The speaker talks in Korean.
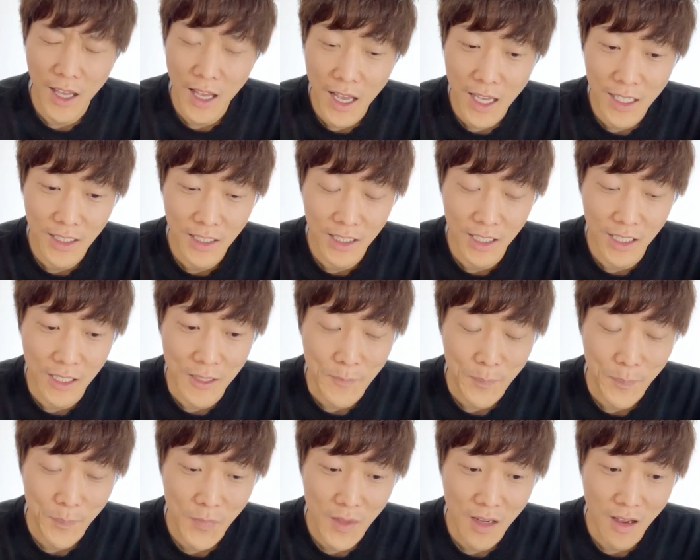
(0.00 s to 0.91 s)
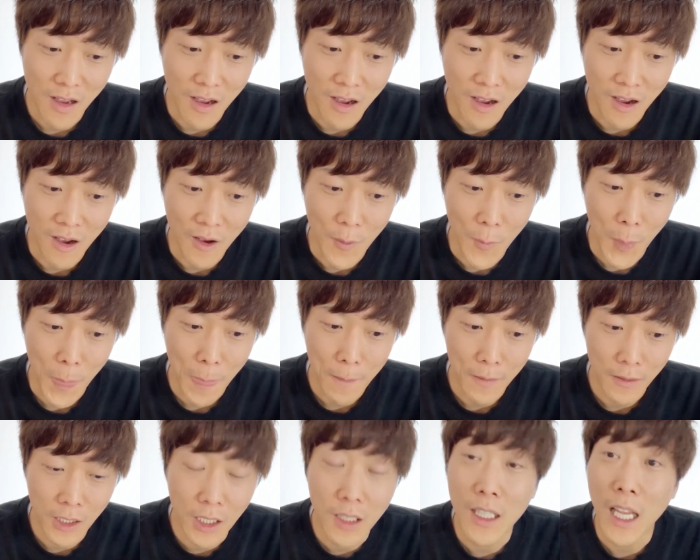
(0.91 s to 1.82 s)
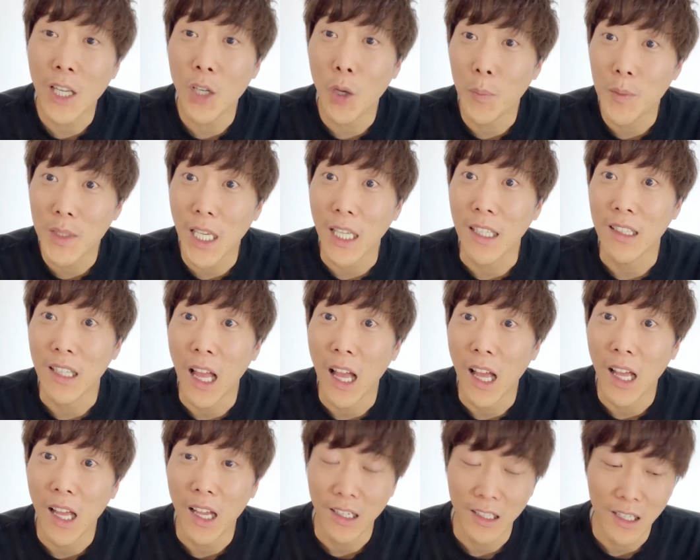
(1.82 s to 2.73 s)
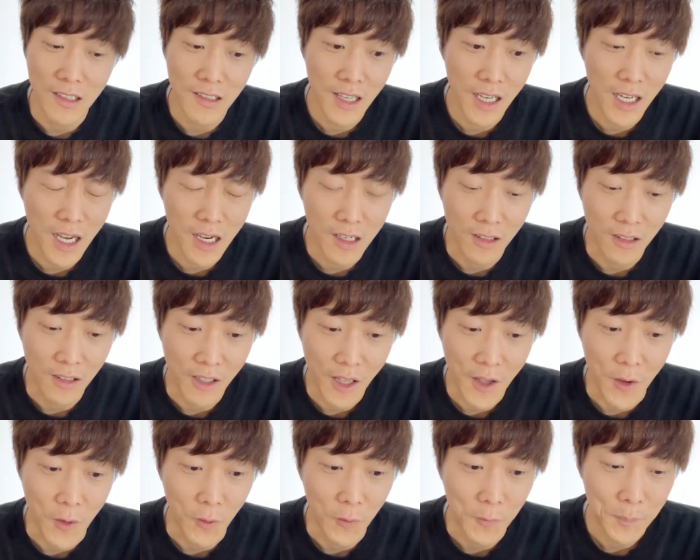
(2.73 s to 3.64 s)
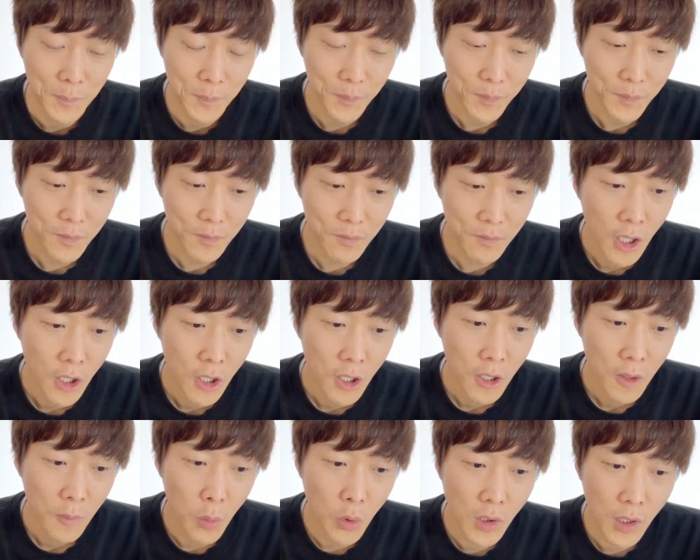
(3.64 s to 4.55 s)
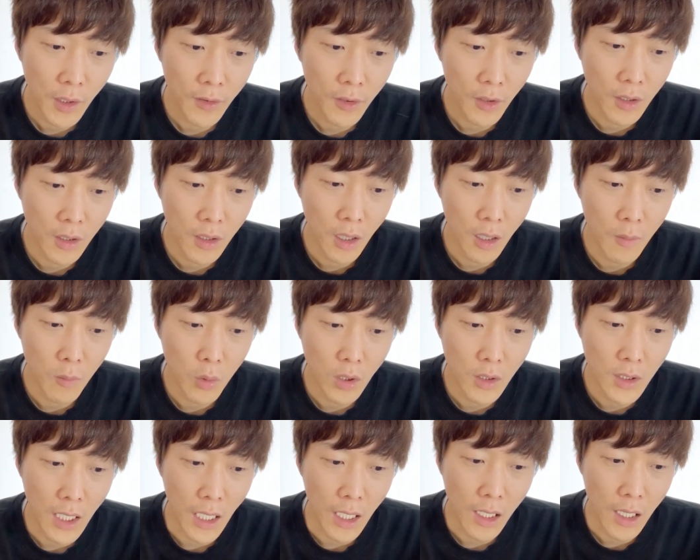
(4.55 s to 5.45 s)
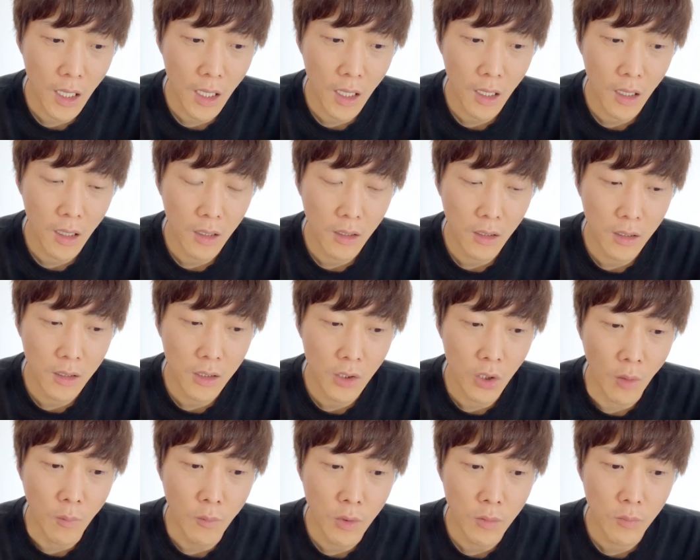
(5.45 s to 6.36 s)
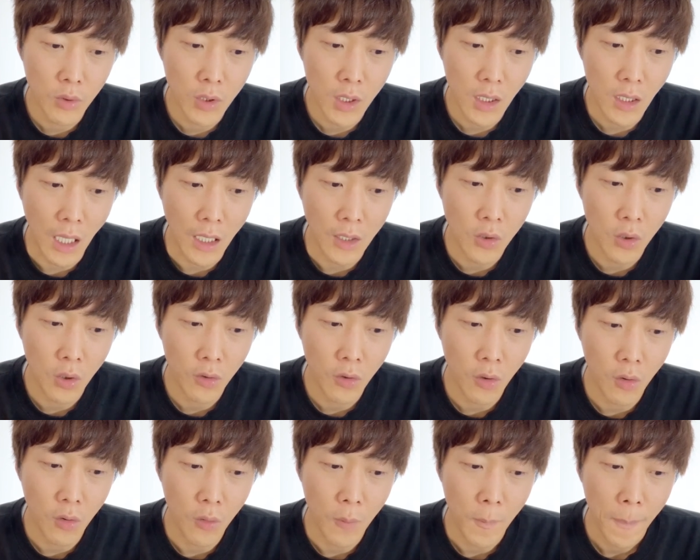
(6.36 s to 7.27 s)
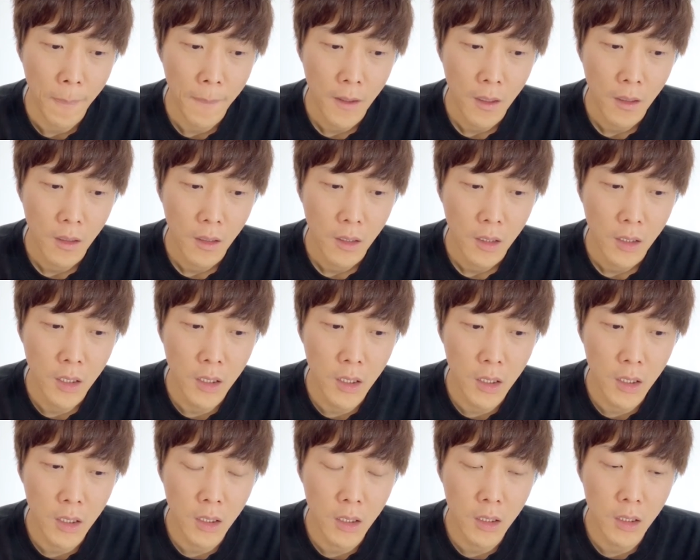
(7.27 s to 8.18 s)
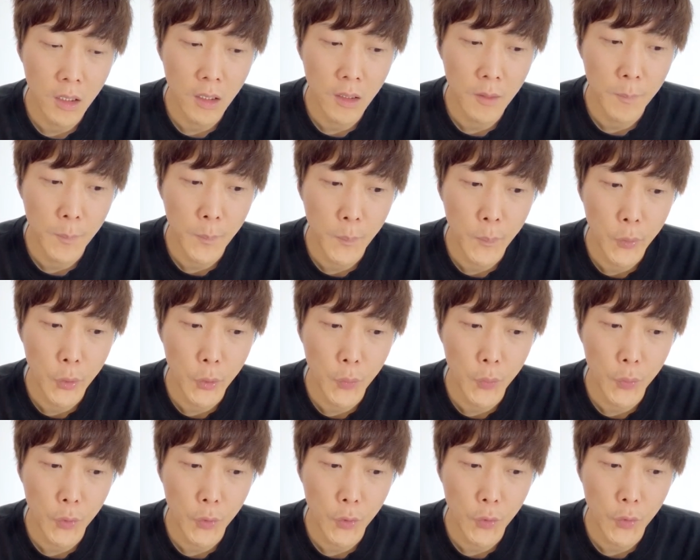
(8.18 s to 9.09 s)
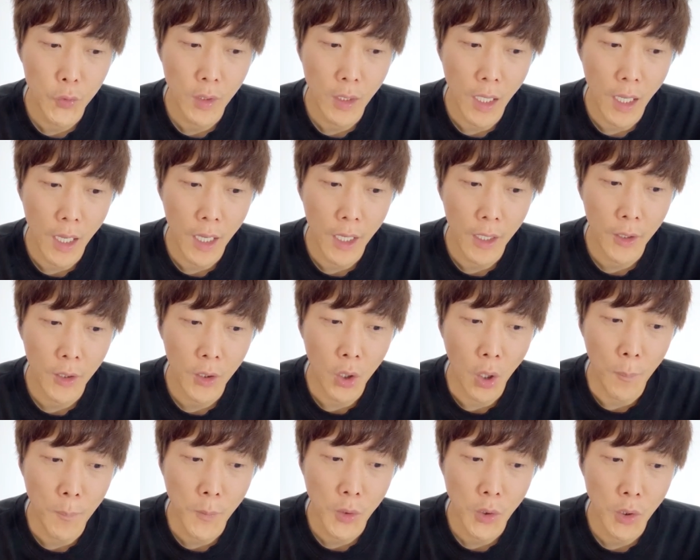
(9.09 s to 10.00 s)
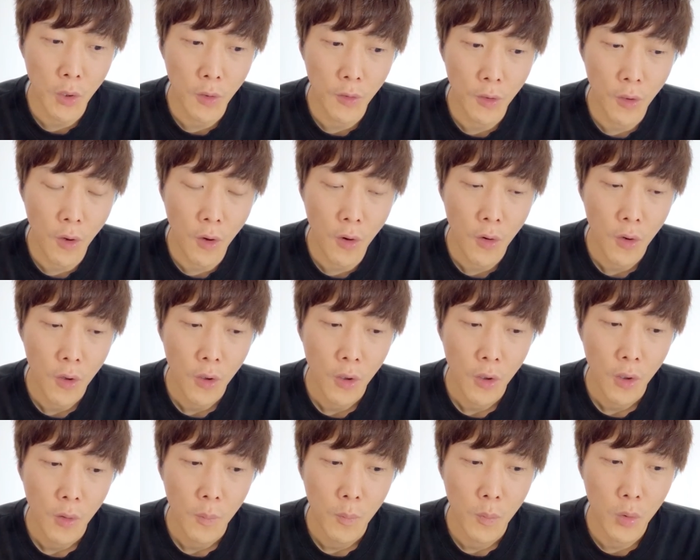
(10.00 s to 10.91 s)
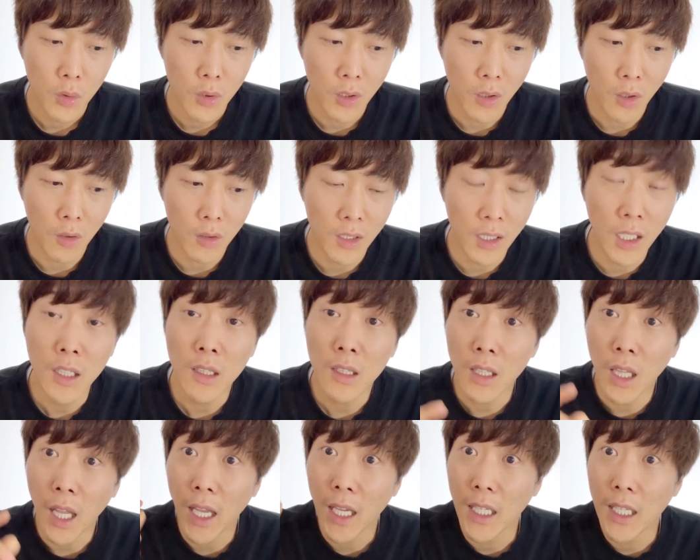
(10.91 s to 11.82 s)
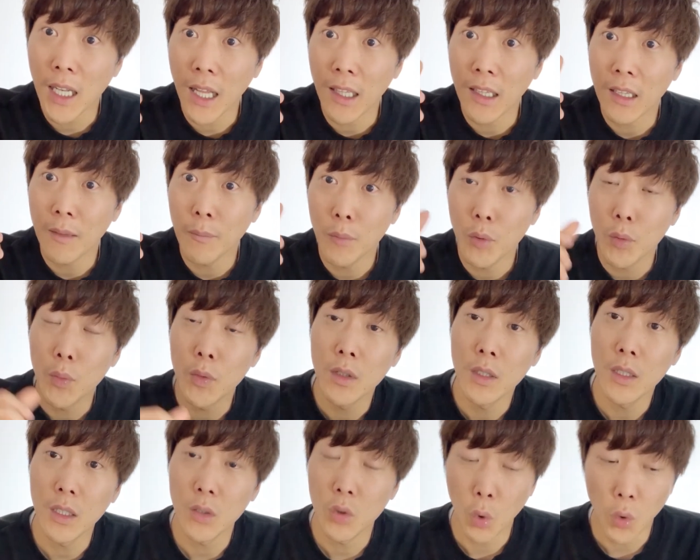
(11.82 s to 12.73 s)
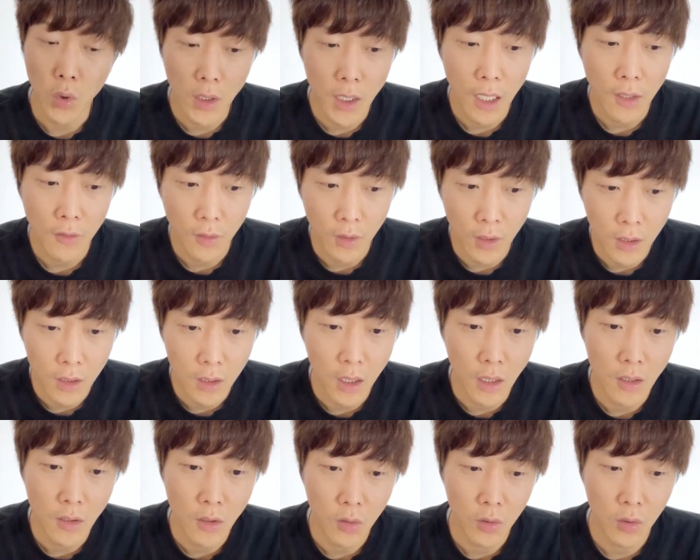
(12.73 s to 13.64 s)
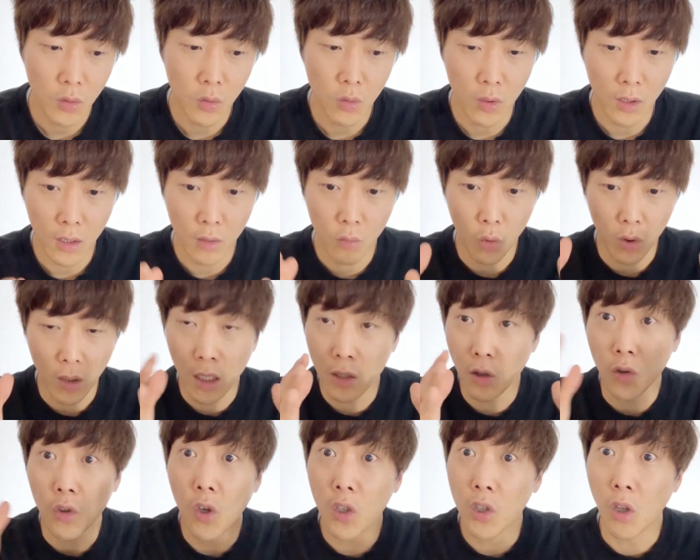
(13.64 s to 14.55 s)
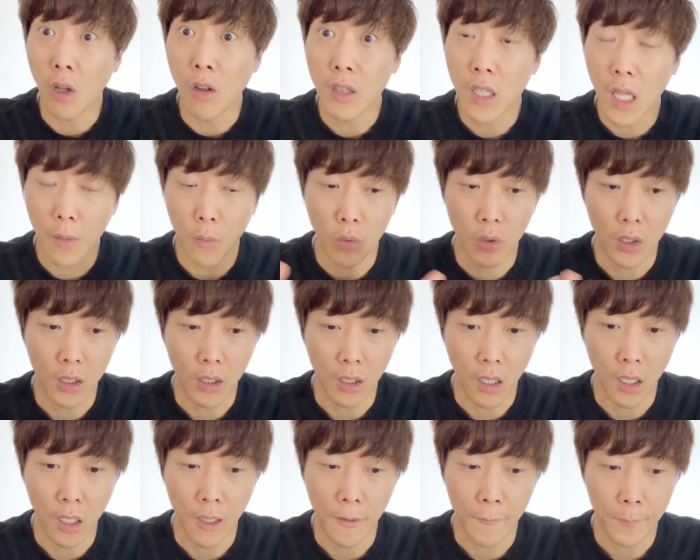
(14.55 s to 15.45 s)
그렇게 해야지 아, 디탈이 없지 않나라는 생각을 해요. 모르겠어요. 이게 물론 제가 그 전문 분야는 아니어서 그 부분에 겹쳐서 뭐 더 디테일한 부분들이 존재할 수 있겠죠. 그리고 워낙 영역이 넓다 보니까